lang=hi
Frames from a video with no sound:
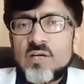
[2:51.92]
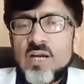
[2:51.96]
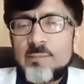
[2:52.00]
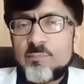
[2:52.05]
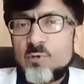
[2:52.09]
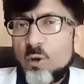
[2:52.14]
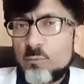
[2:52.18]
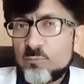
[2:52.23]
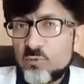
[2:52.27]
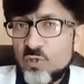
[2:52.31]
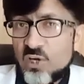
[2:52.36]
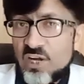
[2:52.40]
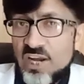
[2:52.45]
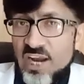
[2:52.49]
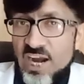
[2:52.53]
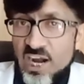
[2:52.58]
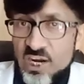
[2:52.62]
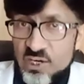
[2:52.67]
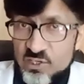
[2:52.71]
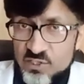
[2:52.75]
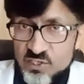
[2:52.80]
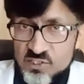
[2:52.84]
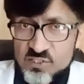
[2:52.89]
एब्डोमिनल
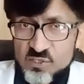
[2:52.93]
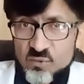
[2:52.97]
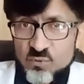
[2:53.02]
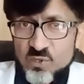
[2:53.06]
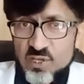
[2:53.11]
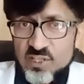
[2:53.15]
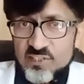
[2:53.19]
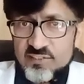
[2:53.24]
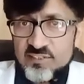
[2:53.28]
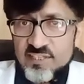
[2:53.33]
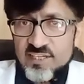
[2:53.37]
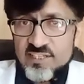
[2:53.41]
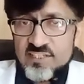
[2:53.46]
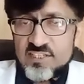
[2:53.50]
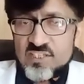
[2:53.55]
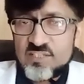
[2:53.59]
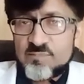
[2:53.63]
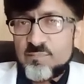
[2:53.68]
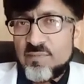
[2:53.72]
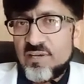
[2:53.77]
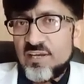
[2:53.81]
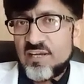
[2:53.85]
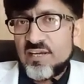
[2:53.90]
अल्ट्रासाउंड आता है
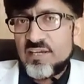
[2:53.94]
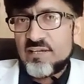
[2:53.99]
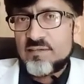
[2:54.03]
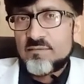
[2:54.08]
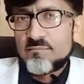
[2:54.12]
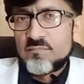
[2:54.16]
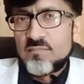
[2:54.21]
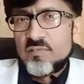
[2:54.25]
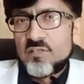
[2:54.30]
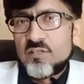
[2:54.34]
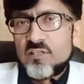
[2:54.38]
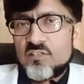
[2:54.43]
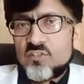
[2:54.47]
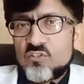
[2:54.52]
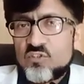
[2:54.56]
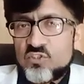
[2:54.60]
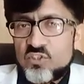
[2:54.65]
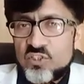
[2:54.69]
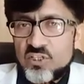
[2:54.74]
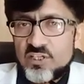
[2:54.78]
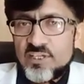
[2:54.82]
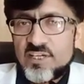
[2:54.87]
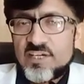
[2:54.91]
जिसमें
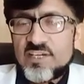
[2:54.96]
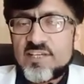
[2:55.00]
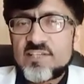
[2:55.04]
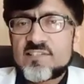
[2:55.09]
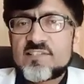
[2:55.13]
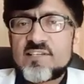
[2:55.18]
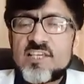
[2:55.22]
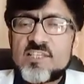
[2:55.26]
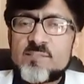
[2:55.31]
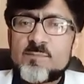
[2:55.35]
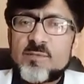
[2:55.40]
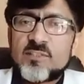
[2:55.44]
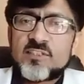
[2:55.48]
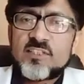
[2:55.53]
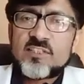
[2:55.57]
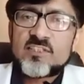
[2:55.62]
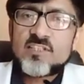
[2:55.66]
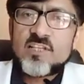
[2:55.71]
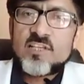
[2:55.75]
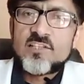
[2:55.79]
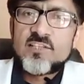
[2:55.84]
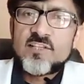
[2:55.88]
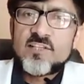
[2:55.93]
जिगर का साइज़ पता
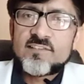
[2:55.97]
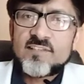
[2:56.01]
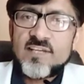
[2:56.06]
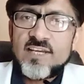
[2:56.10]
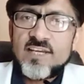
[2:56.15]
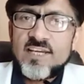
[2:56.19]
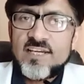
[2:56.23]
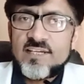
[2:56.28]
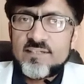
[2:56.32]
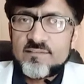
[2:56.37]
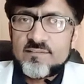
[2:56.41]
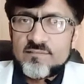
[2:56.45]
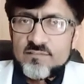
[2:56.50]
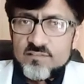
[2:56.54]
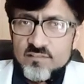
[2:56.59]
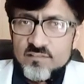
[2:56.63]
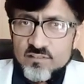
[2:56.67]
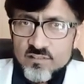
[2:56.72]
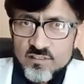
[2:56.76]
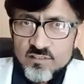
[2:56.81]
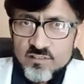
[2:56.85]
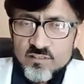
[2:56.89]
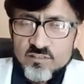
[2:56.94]
चल जाता है
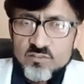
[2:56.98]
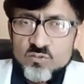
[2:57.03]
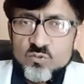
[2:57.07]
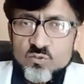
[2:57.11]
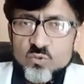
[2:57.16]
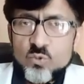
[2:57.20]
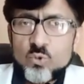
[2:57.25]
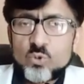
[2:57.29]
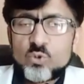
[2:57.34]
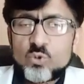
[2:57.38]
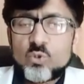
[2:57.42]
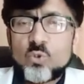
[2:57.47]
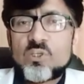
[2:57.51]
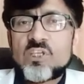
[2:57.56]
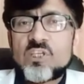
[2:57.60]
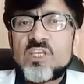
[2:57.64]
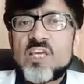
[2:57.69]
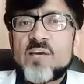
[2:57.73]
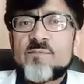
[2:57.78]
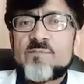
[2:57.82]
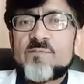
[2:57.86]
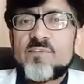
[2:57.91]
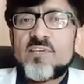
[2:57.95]
गुर्दों की
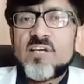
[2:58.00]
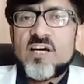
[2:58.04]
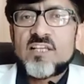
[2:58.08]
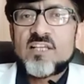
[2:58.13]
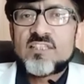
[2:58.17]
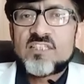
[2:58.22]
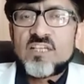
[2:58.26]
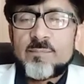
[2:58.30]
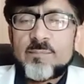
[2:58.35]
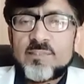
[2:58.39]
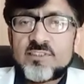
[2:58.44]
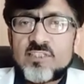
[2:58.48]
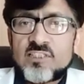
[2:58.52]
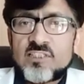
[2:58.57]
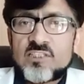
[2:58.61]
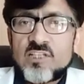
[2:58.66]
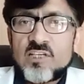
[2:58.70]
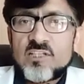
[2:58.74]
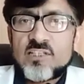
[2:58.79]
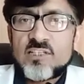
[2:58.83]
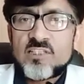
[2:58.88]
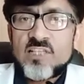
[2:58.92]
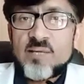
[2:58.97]
कैफियत का पता
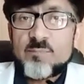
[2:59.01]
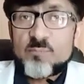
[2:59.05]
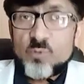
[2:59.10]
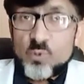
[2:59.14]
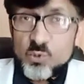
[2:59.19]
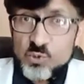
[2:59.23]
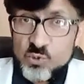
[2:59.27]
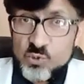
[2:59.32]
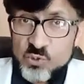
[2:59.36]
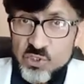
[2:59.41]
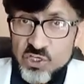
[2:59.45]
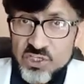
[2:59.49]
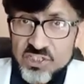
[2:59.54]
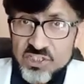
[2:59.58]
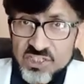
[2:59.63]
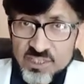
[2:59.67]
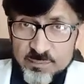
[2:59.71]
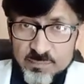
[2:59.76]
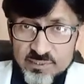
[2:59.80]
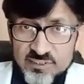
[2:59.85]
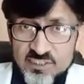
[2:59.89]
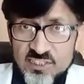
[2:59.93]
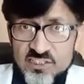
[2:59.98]
चल जाता है प्रोस्टेट
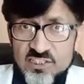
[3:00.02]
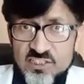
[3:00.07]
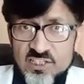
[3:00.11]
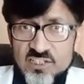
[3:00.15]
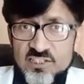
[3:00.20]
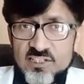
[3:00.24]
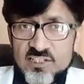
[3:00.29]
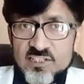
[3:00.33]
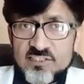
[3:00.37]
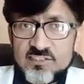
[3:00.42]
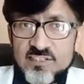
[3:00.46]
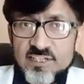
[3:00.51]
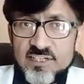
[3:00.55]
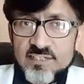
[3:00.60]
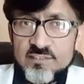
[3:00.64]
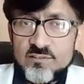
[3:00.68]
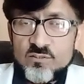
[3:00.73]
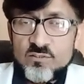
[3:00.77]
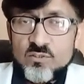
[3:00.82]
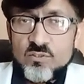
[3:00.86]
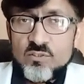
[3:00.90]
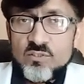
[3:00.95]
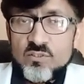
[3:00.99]
का पता चल जाता
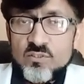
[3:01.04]
है